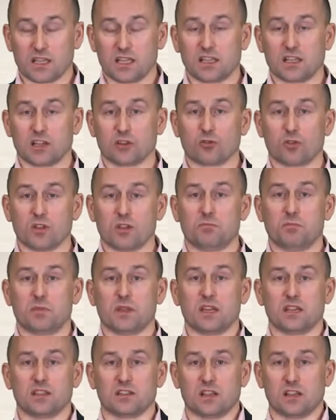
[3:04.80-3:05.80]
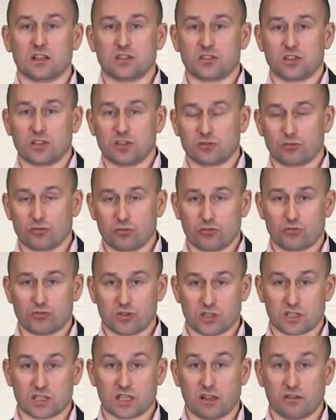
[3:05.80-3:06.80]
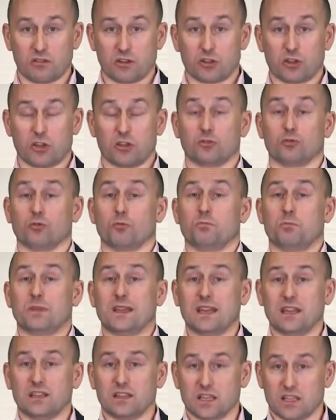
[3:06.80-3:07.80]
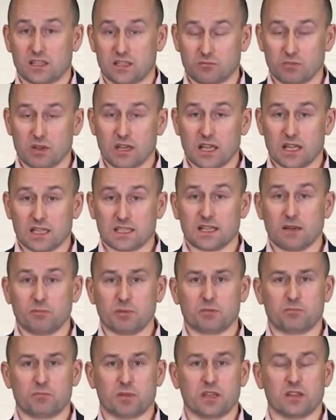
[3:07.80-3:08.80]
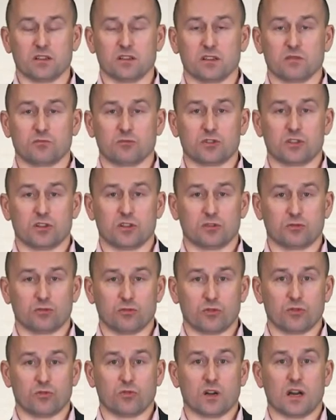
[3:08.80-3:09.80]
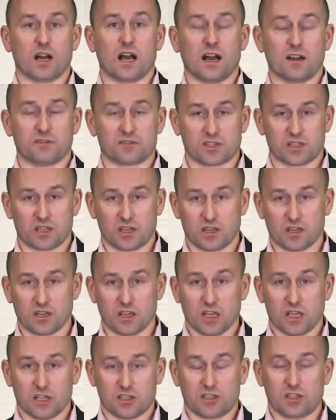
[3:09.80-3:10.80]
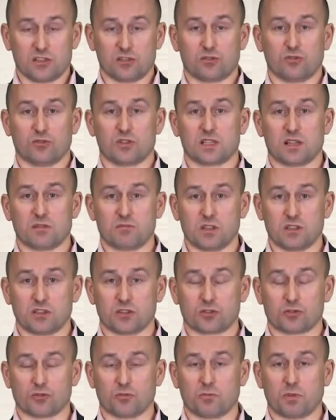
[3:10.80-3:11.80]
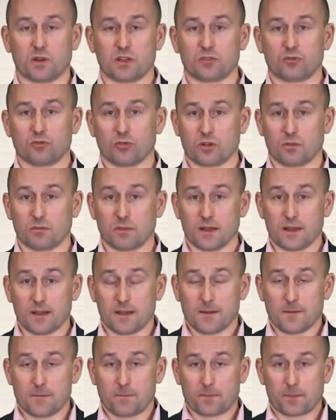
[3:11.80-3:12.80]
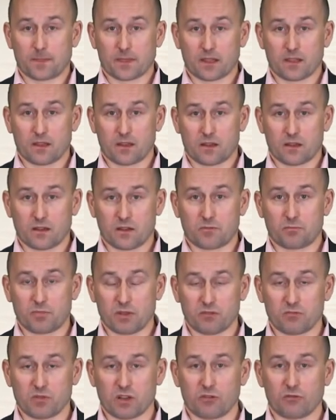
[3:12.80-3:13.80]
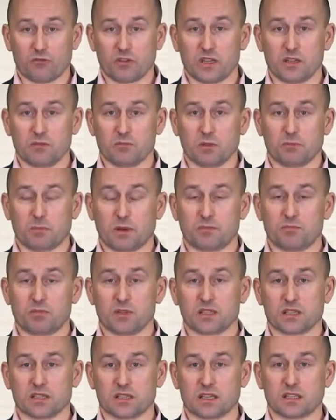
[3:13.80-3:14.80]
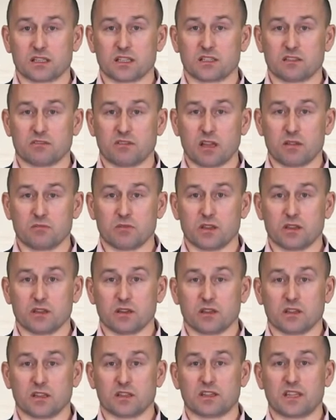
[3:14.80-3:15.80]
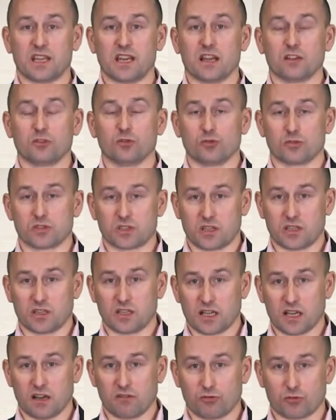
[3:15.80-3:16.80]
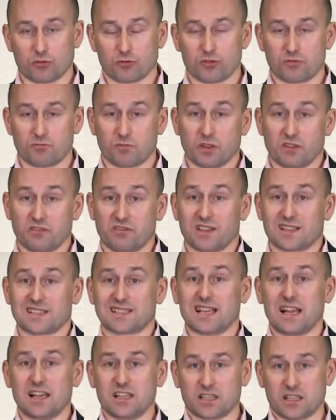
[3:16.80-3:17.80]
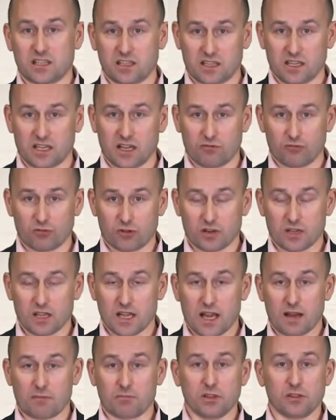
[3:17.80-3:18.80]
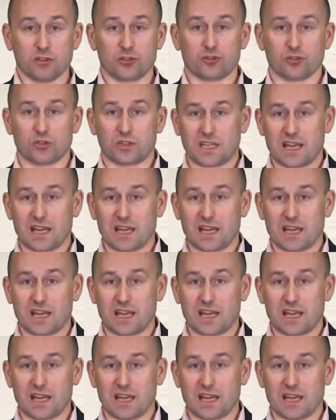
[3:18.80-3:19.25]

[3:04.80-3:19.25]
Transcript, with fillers: Гитлеру и передали территорию Чехословакии. Но перед этим Запад передал ему территорию Австрии. Здесь стоит заметить, что по итогам э, Первой мировой войны был подписан так называемый Трианонский договор. То есть был Версальский договор, а был еще